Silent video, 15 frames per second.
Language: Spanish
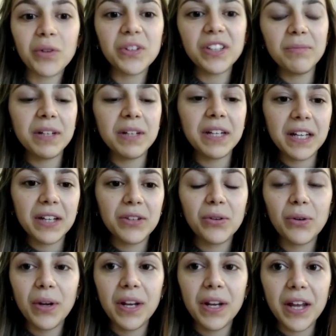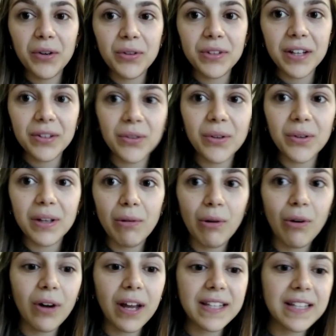Cuando termine esto lo iré anotando y
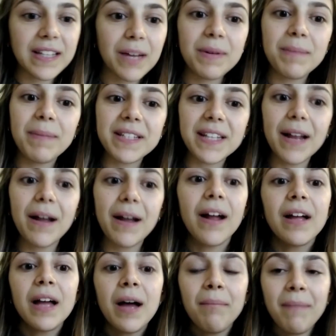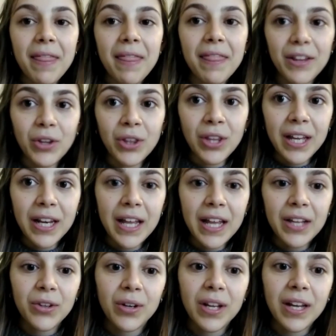luego que ya que me pasará más datos de la
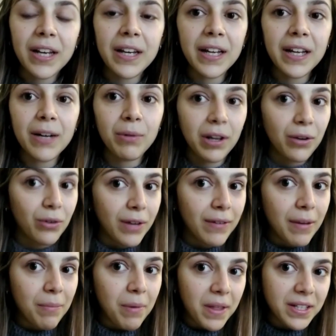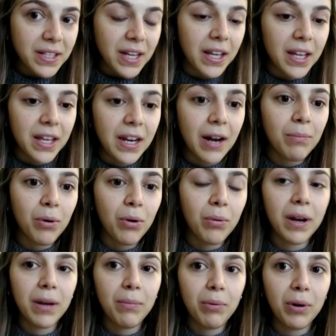historia clínica porque no le voy a poder seguir al
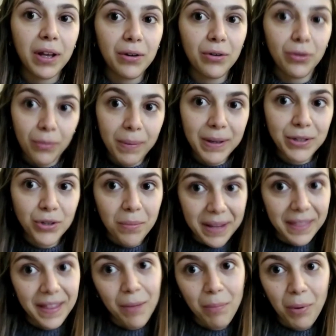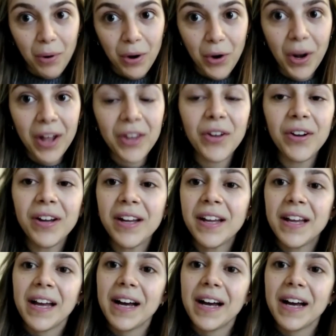pobre porque no pasó más días por neonato.